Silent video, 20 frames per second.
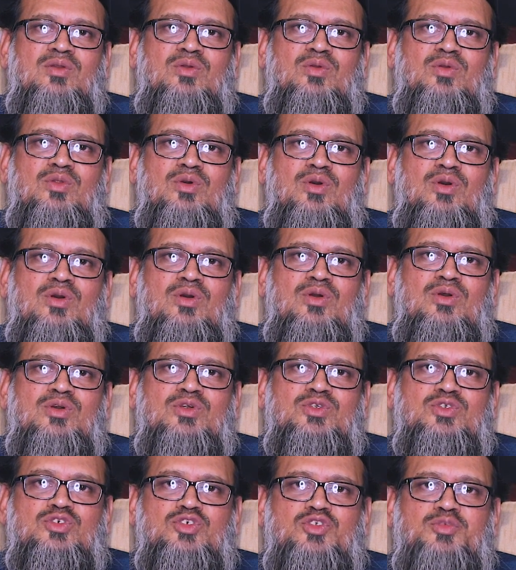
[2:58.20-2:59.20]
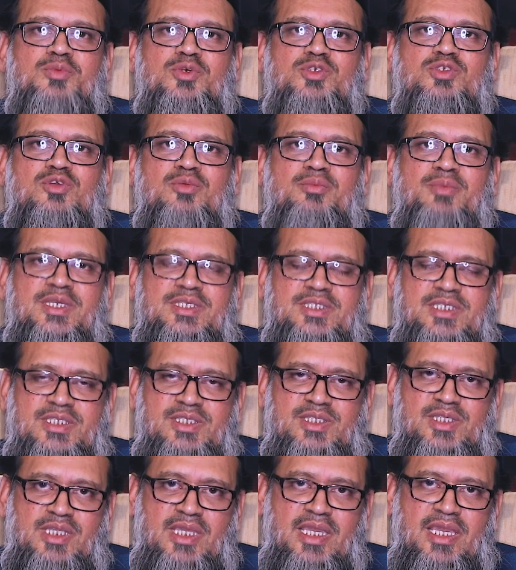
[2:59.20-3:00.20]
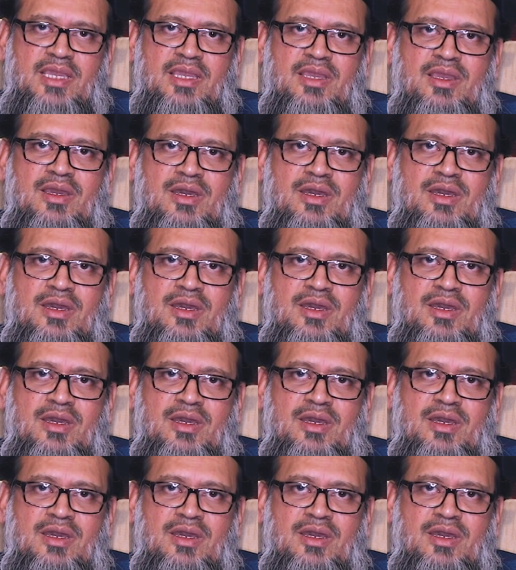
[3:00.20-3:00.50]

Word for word: কোনো সুস্পষ্ট মেসেজ নিয়ে